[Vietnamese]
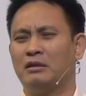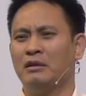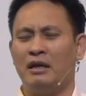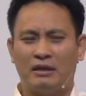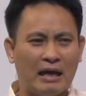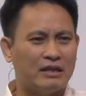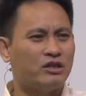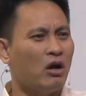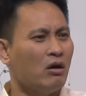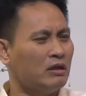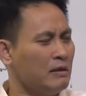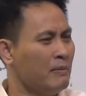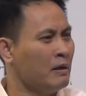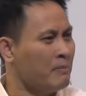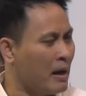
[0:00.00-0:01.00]
ừ, người
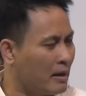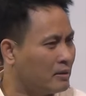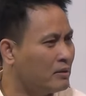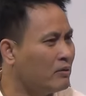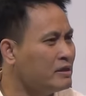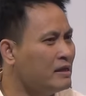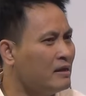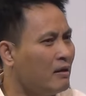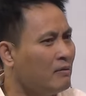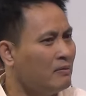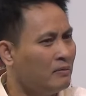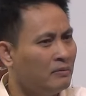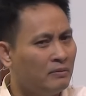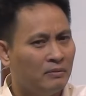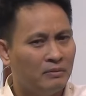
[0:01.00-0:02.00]
ta cho thì mình mặc
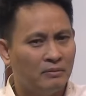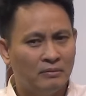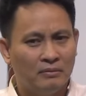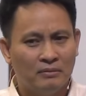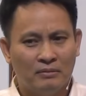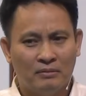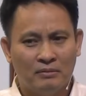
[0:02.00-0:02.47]
có gì đâu